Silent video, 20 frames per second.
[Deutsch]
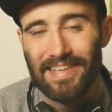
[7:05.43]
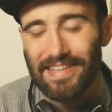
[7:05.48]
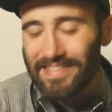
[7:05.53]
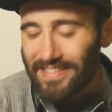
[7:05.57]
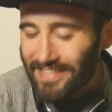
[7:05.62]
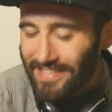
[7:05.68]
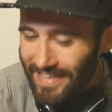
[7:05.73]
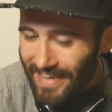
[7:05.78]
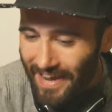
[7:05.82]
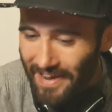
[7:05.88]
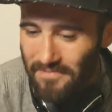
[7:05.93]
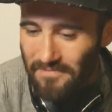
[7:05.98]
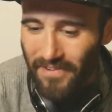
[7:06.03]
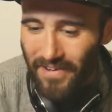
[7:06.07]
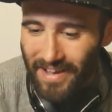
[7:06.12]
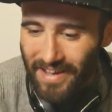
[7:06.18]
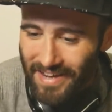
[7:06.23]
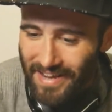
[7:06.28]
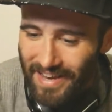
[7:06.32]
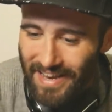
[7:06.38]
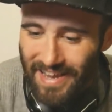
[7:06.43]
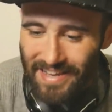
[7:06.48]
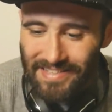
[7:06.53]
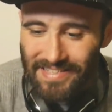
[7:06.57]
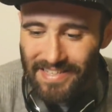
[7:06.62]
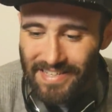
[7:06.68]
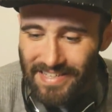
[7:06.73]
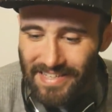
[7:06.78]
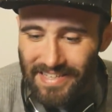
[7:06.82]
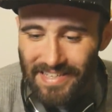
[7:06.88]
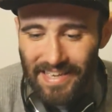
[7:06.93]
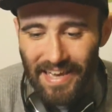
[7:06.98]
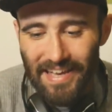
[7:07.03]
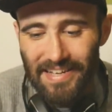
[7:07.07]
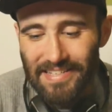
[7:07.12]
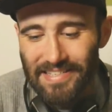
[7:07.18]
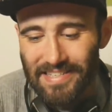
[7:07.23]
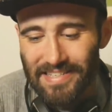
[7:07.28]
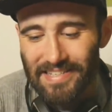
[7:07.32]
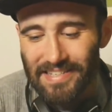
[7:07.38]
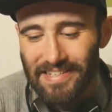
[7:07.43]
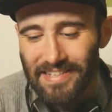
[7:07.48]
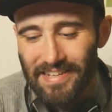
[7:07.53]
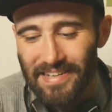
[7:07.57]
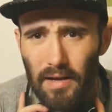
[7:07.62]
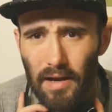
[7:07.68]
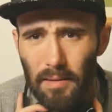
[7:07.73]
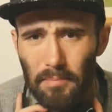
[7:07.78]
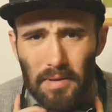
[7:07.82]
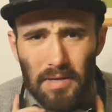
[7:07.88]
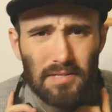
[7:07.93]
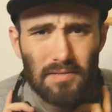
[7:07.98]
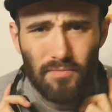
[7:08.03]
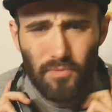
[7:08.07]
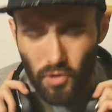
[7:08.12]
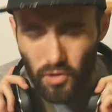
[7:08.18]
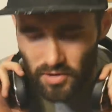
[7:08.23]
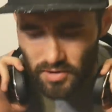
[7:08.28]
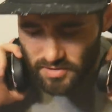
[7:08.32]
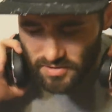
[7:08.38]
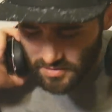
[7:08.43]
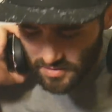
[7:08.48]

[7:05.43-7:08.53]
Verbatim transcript: Das ist einfach Classic Casey. Am besten, wir hören jetzt